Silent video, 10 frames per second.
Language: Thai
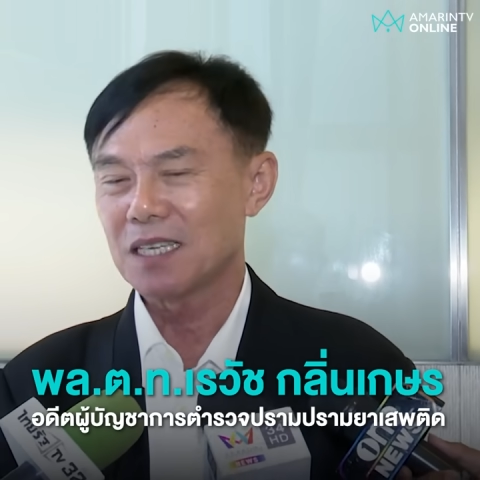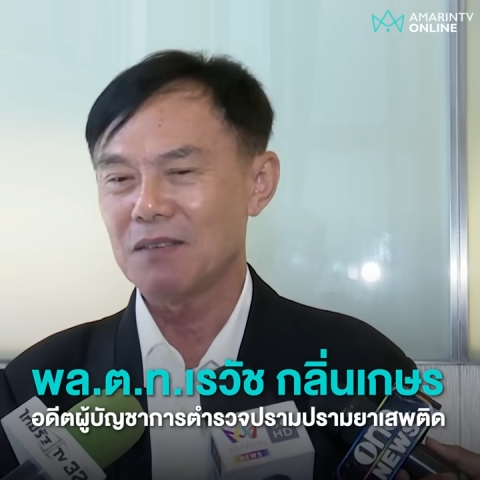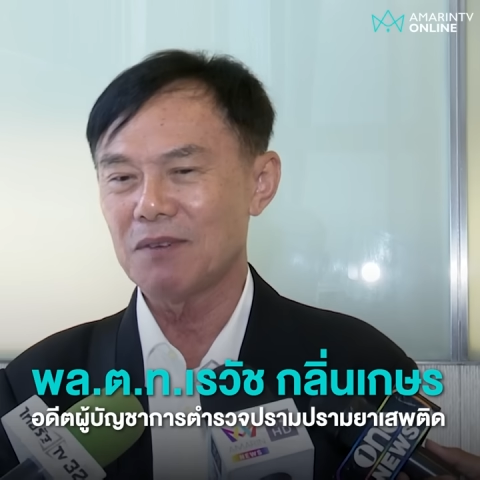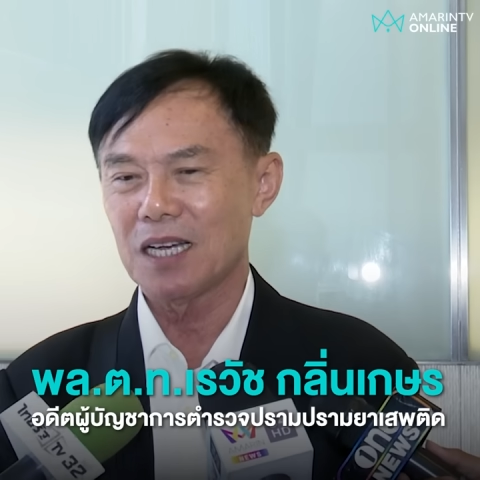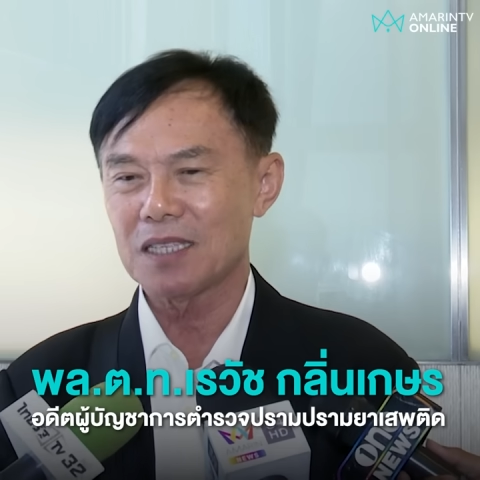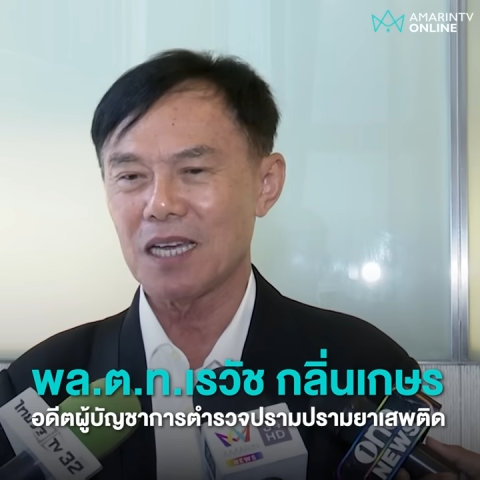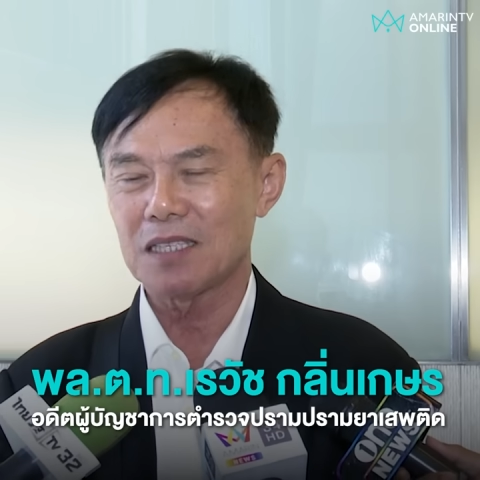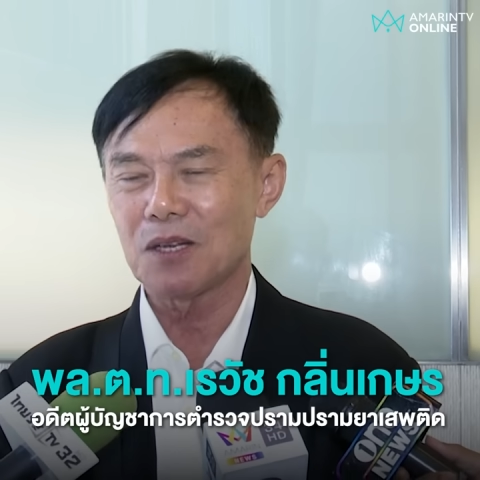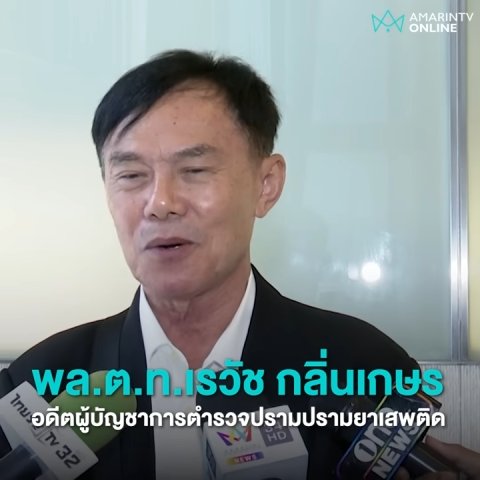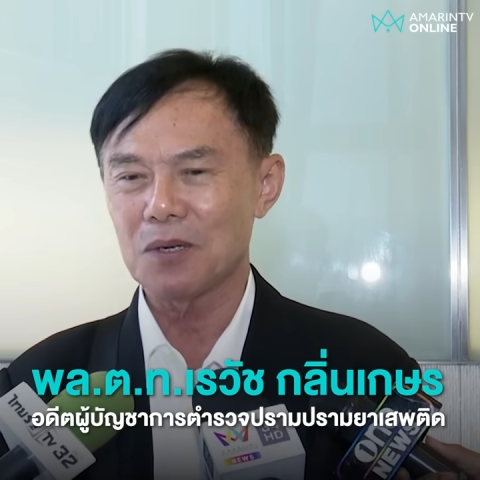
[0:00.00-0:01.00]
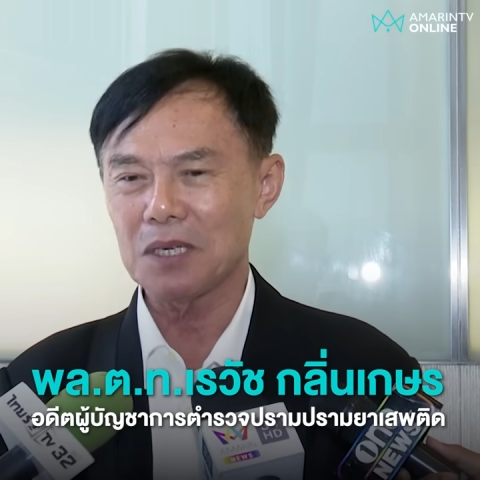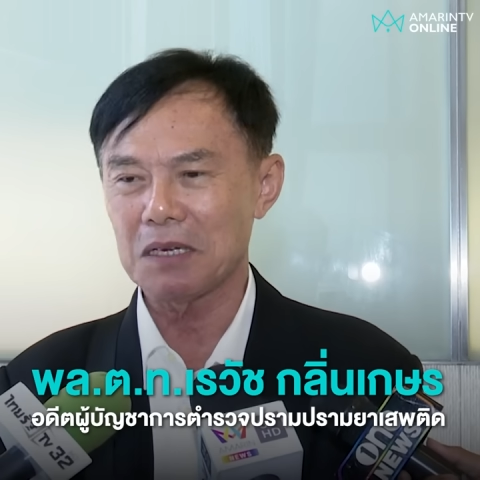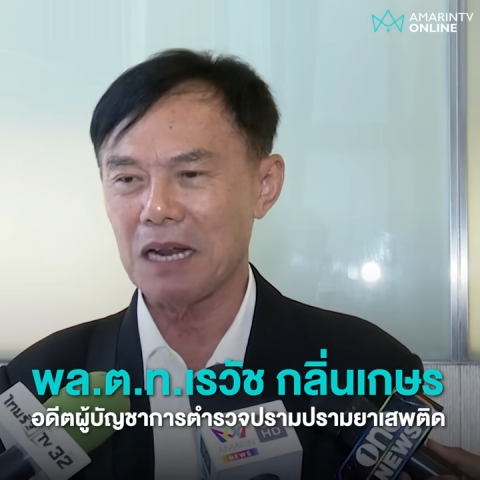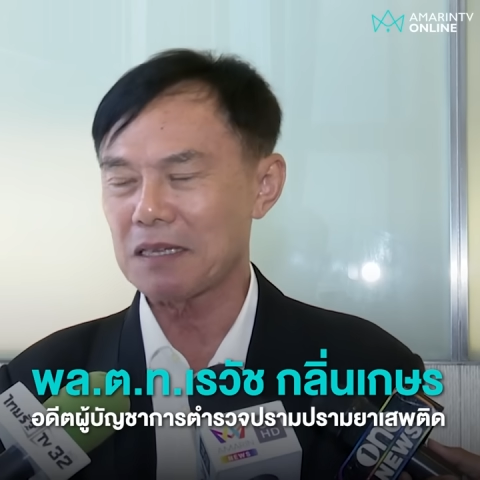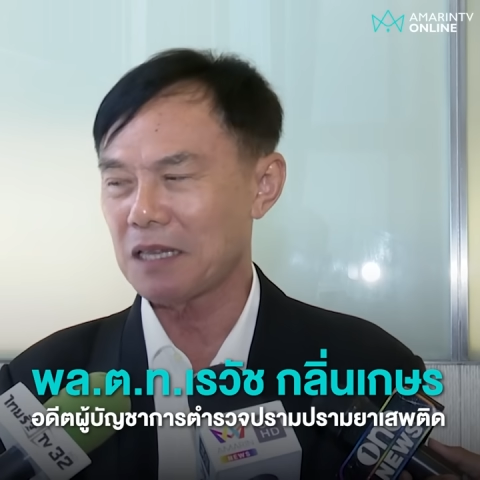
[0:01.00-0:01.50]
คิดว่าท่านโจ๊กเนี่ย
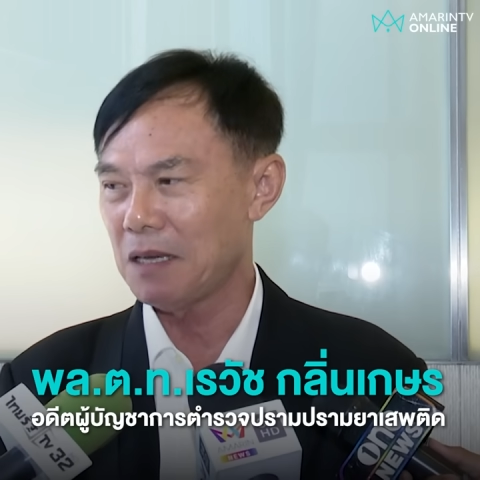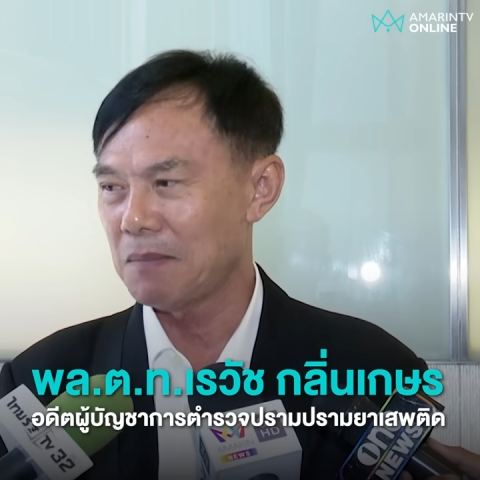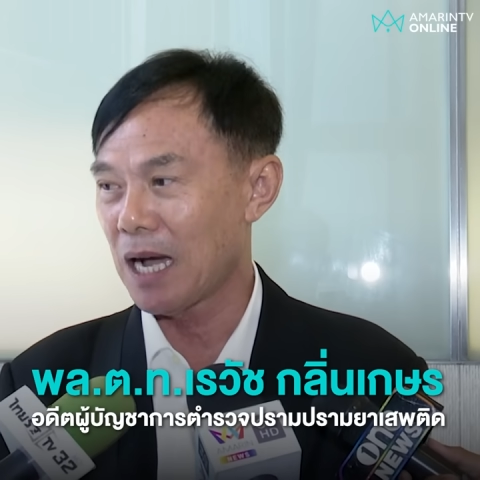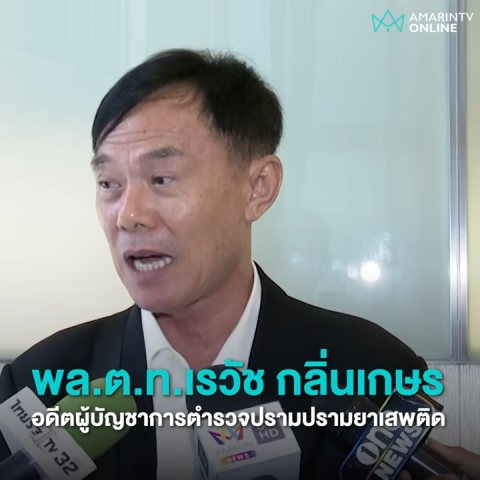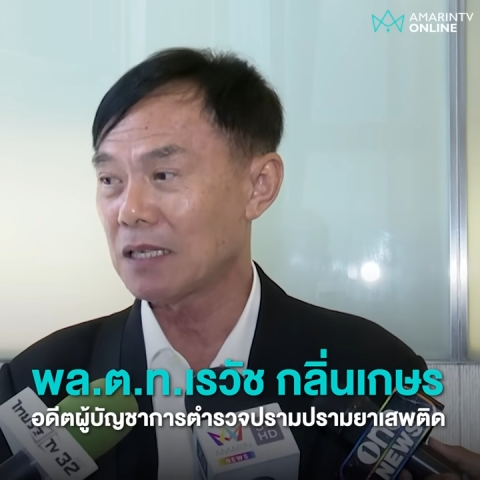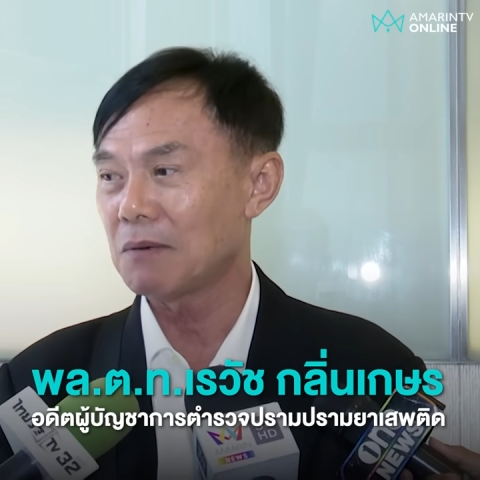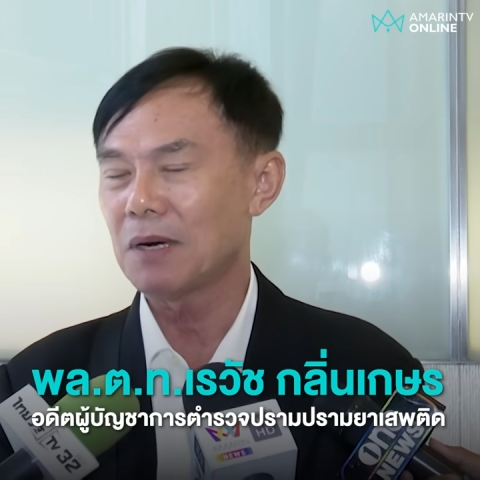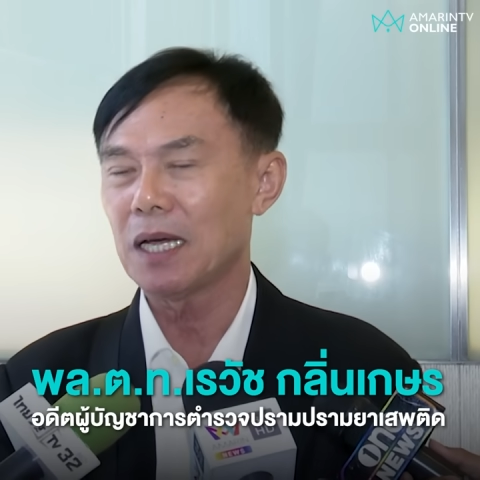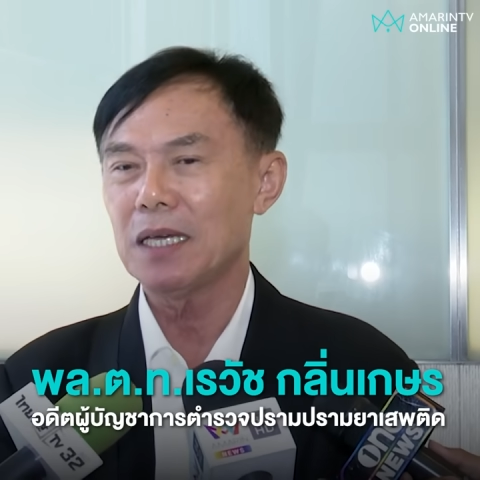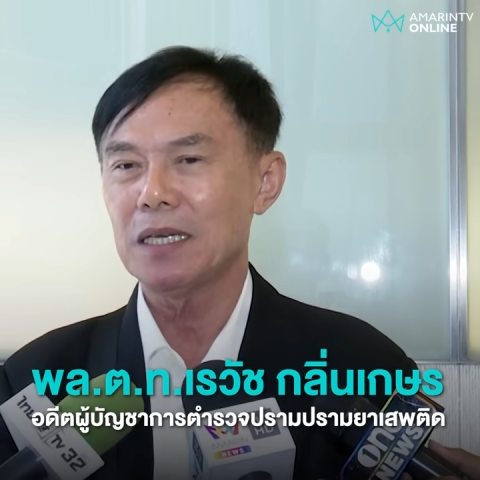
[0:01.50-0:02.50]
นัดทีมงานเขาไว้